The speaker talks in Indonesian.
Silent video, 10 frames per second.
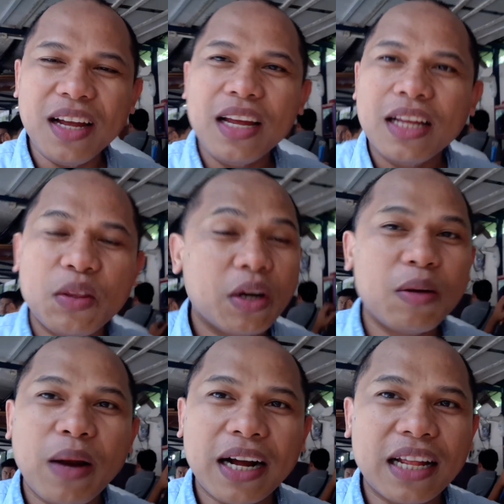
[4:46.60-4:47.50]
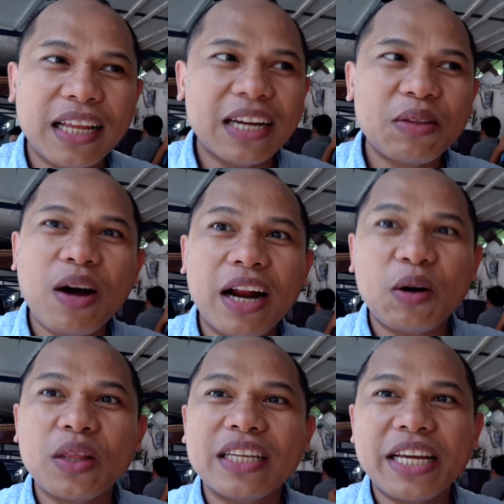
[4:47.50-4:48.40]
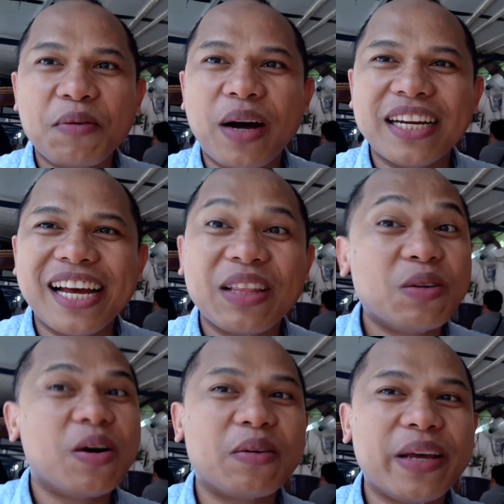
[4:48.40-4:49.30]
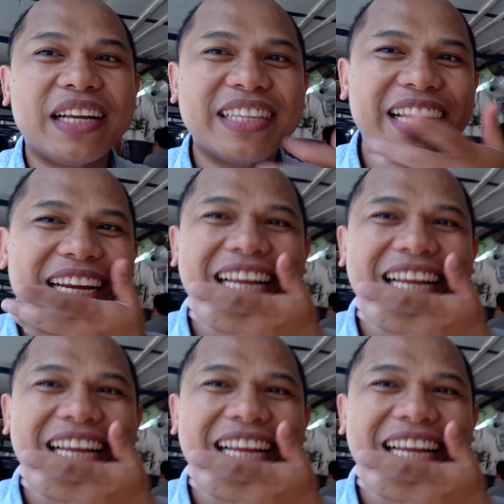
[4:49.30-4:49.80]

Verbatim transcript: itu yang di belakang tadi itu anggota Jackmania itu luar biasa nih